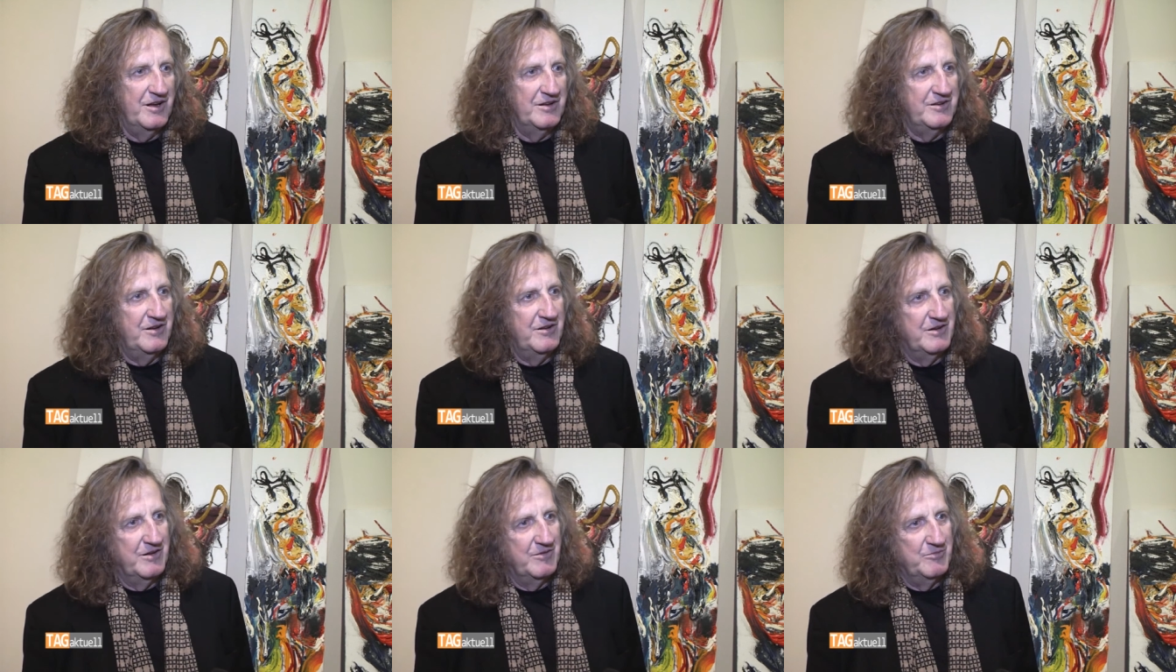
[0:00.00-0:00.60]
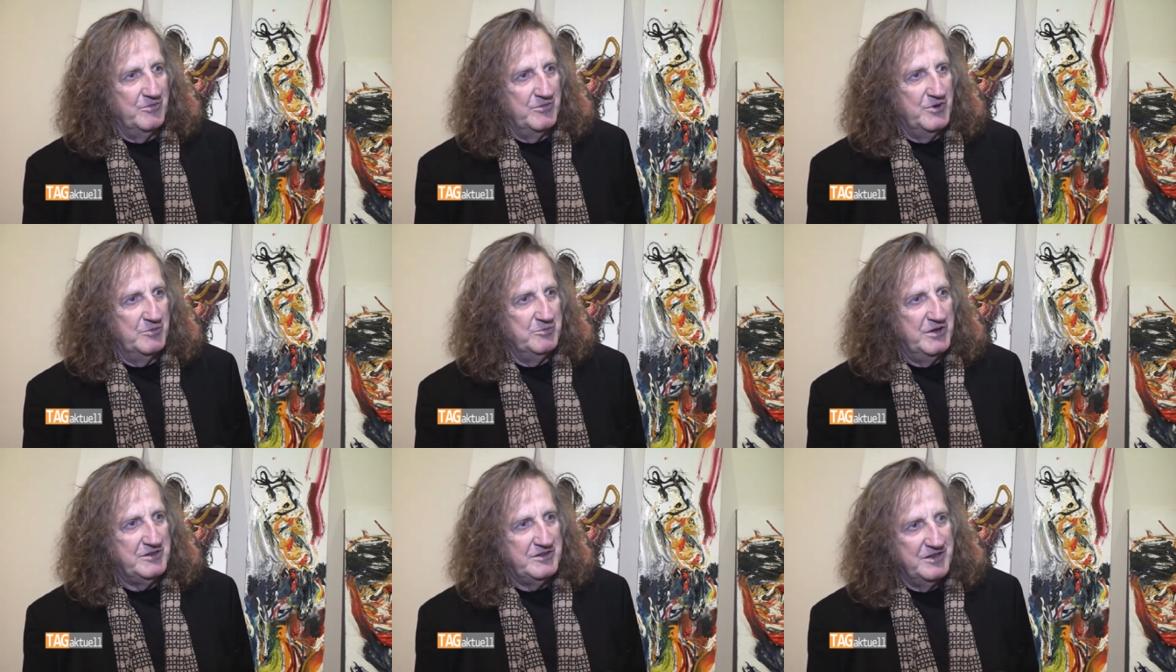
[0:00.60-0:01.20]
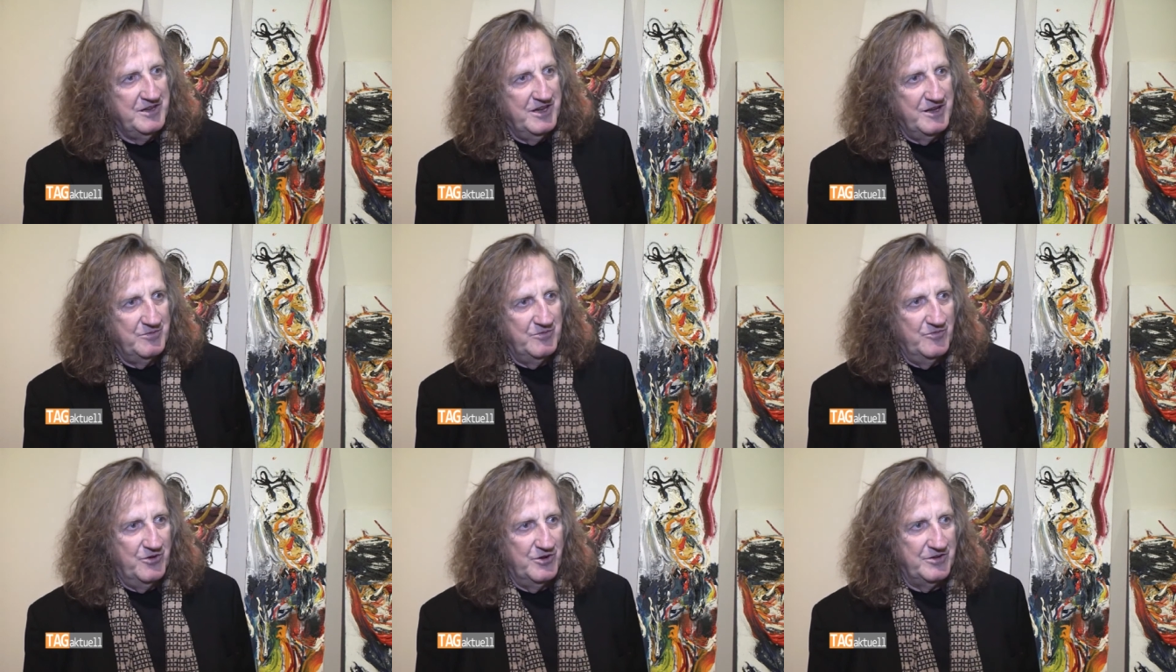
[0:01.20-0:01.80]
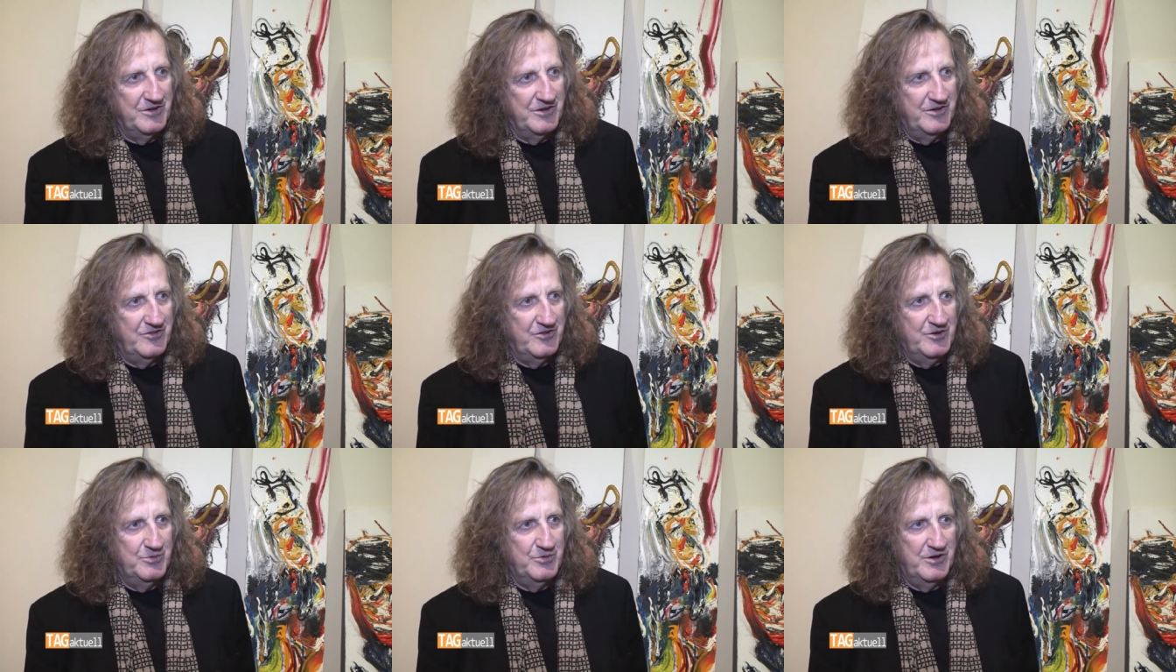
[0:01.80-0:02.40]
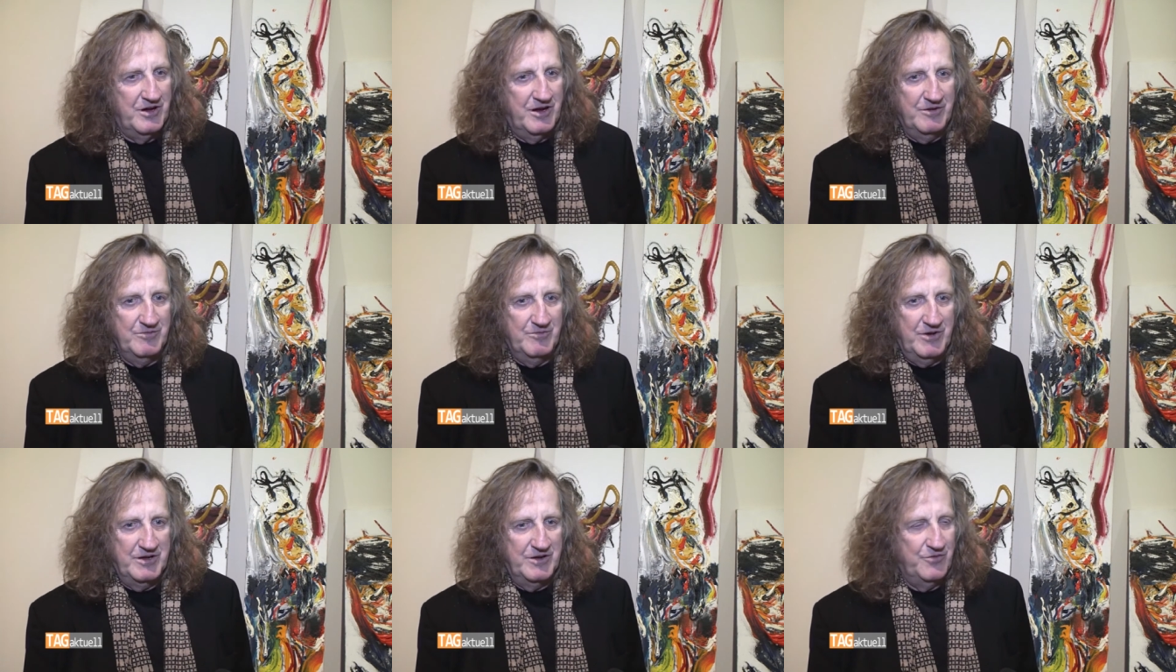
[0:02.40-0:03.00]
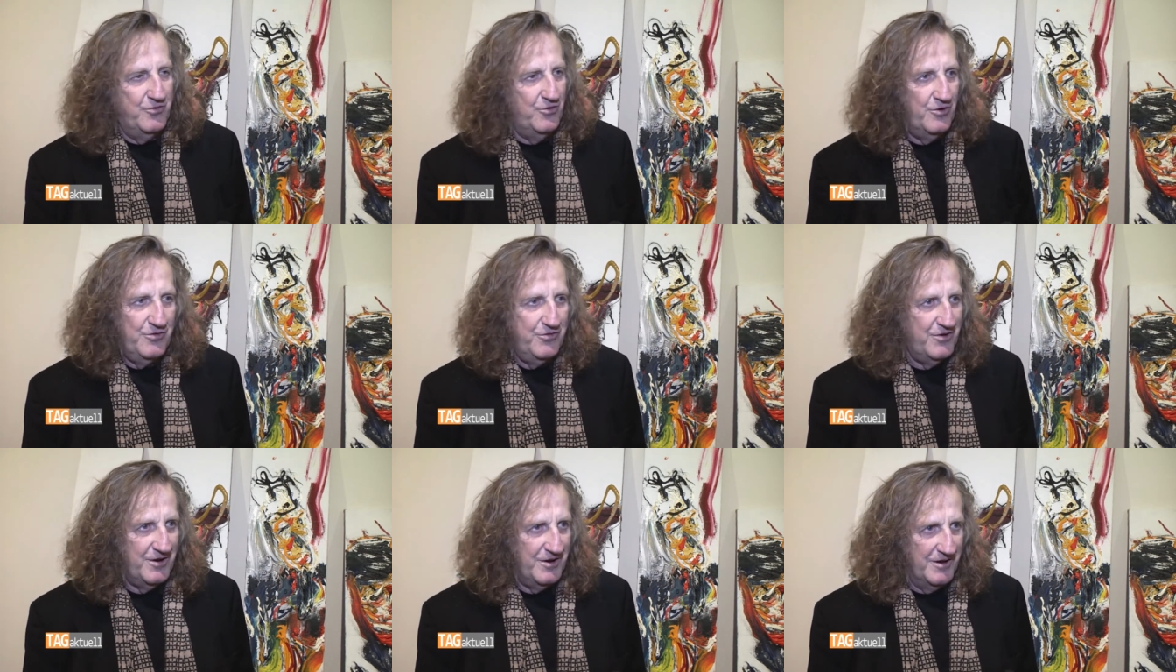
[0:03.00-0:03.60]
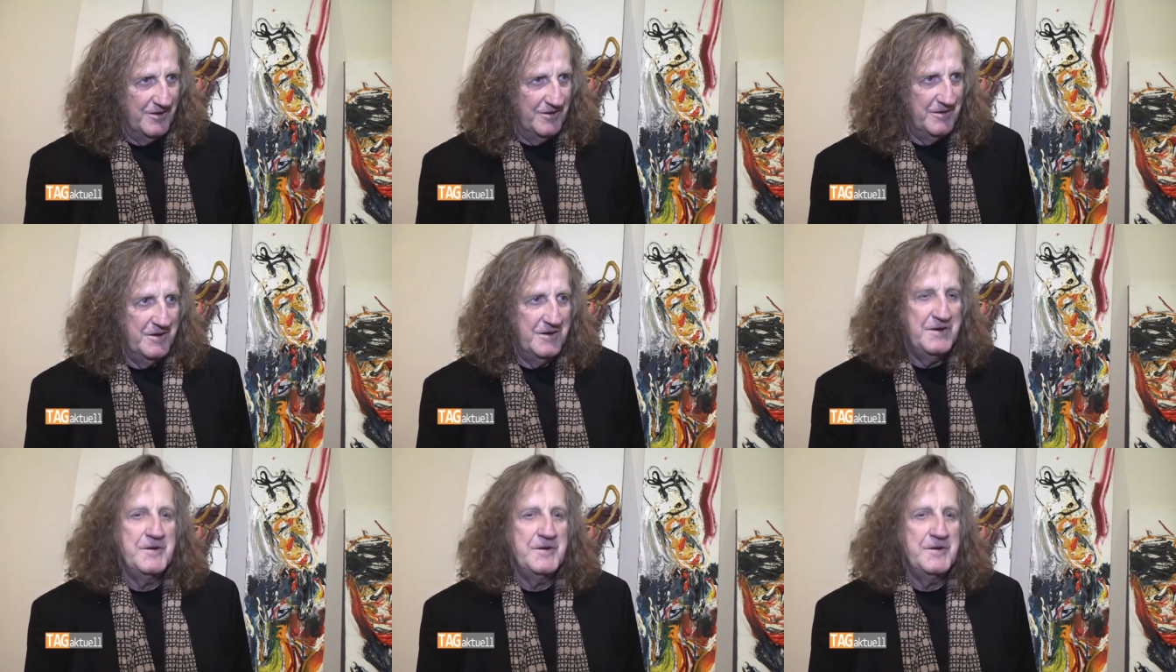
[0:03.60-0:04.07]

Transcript: die mir mitgegeben worden ist über meine Vorfahren.